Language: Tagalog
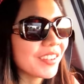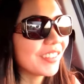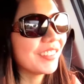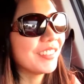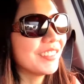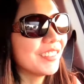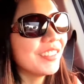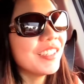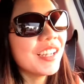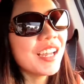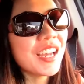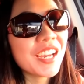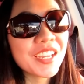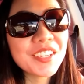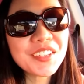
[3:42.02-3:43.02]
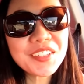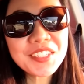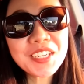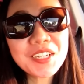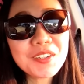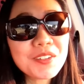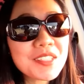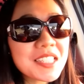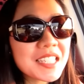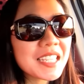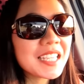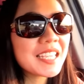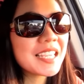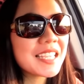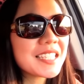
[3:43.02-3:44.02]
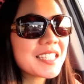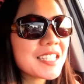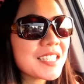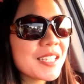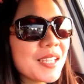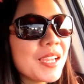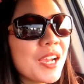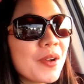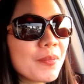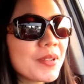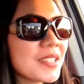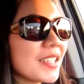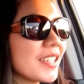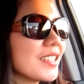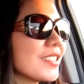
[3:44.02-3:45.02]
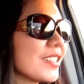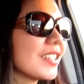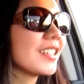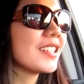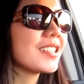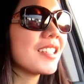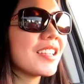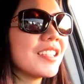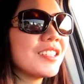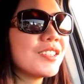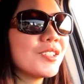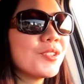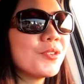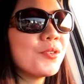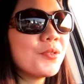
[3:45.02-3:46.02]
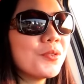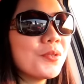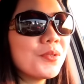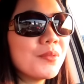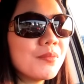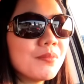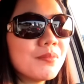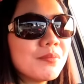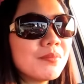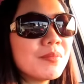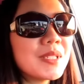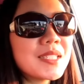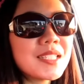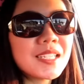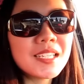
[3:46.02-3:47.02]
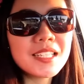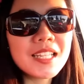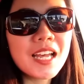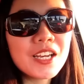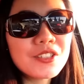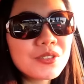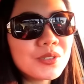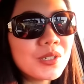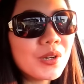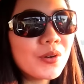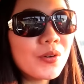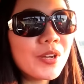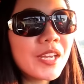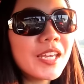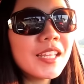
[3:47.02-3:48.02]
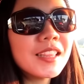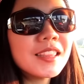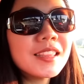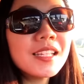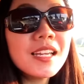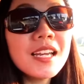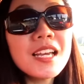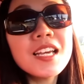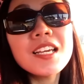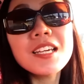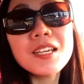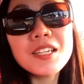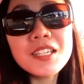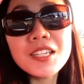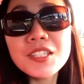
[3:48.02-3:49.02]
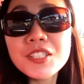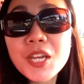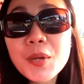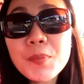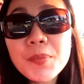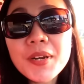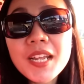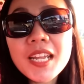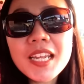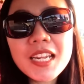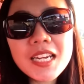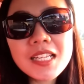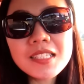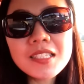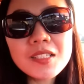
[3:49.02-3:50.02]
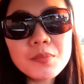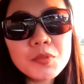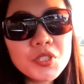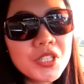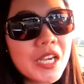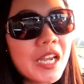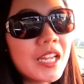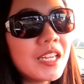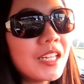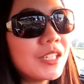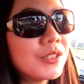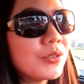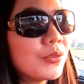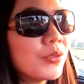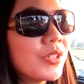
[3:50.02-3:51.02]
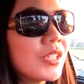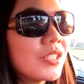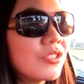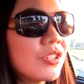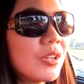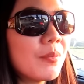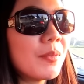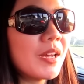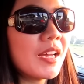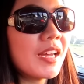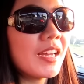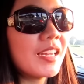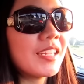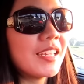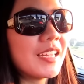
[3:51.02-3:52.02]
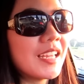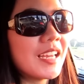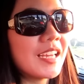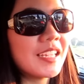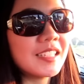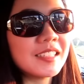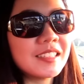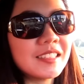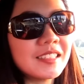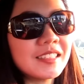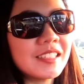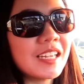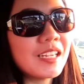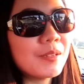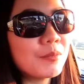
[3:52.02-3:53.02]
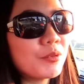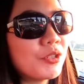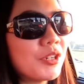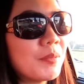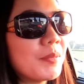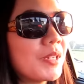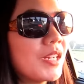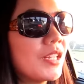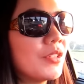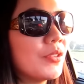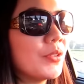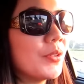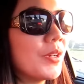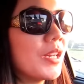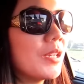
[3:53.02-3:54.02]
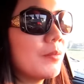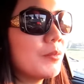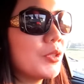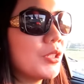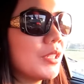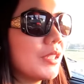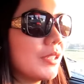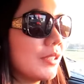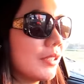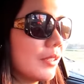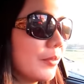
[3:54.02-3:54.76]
ako. Ayun, hello sis. Pasensya na sa inyo kung missing in action ako. And, syempre, kila sis Michelle and Kuya Jemay. Ayan. Alam ko namang ano, alam nyo rin